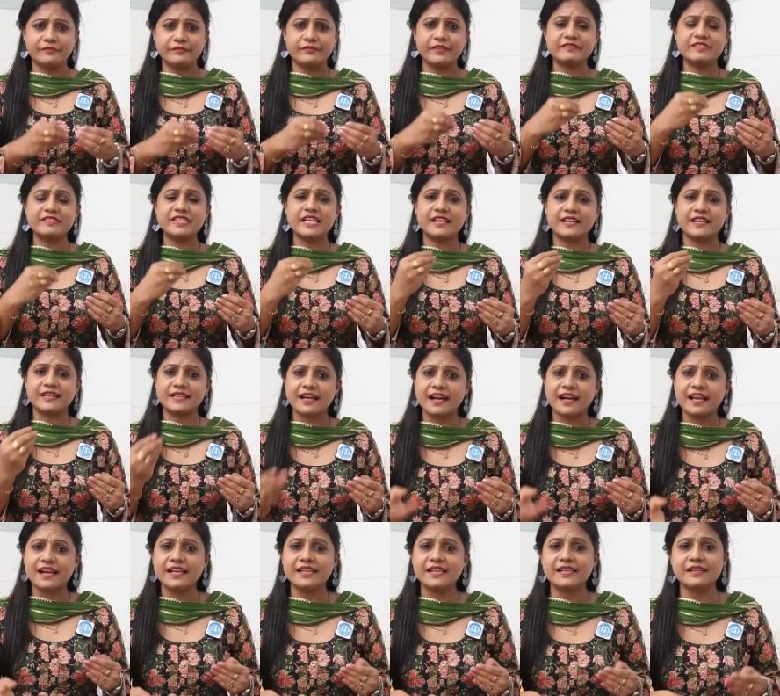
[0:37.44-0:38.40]
వివిధ
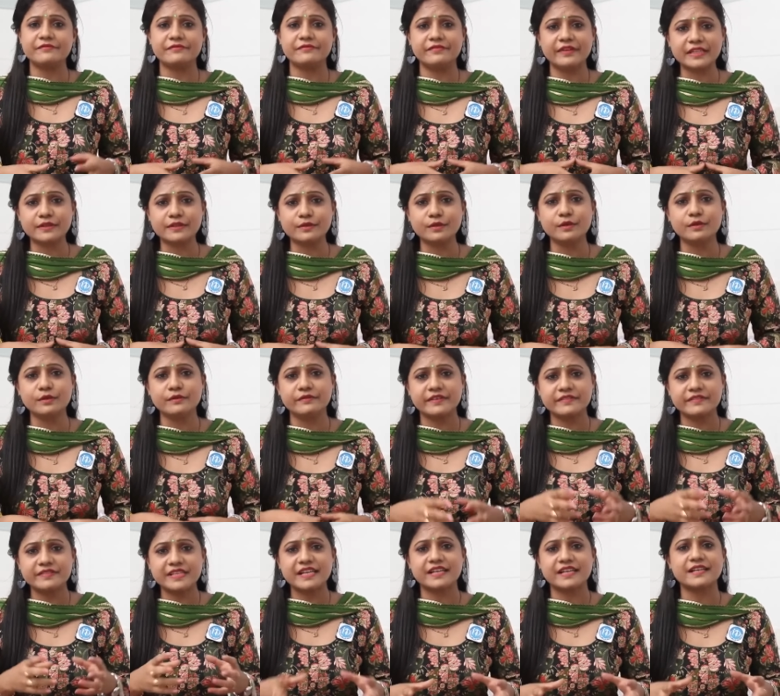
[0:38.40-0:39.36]
రకాలైన వ్యక్తులు
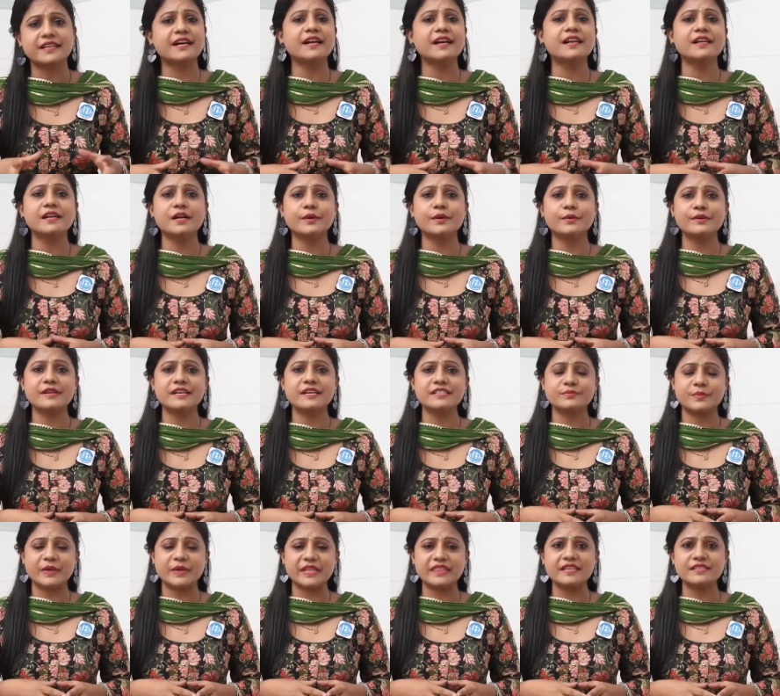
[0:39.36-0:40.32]
వివిధ రకాలుగా కూడా
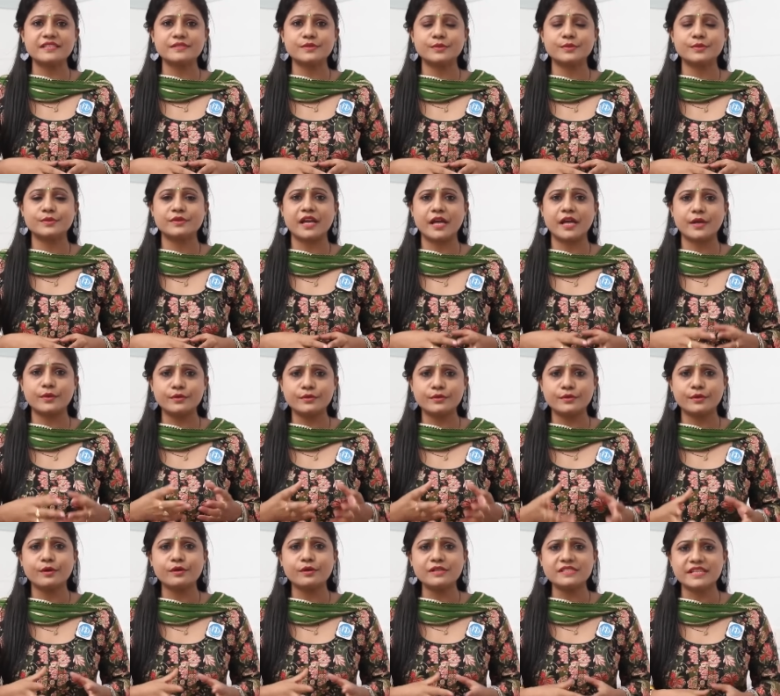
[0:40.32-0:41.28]
స్పందిస్తూ ఉన్నారు
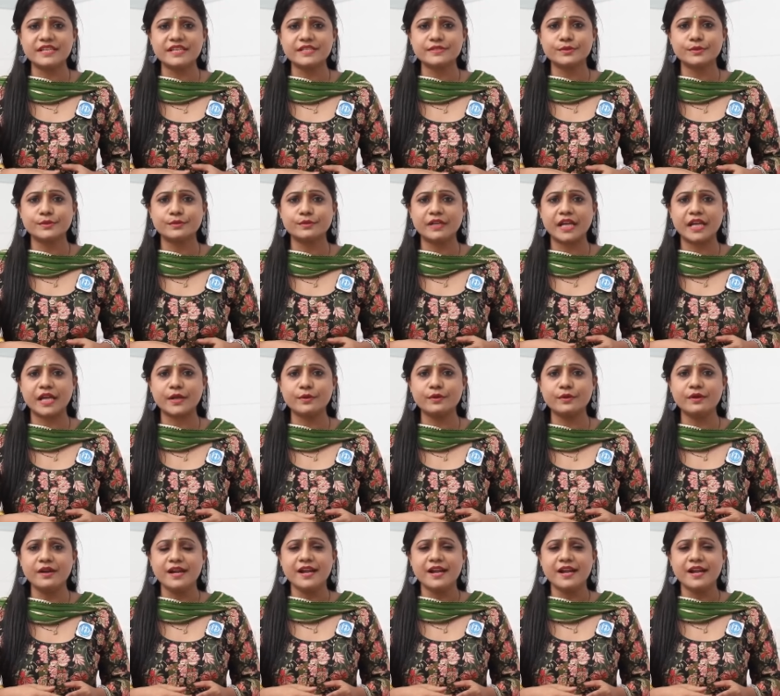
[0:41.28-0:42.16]
ట్రోల్ చేస్తూ ఉన్నారు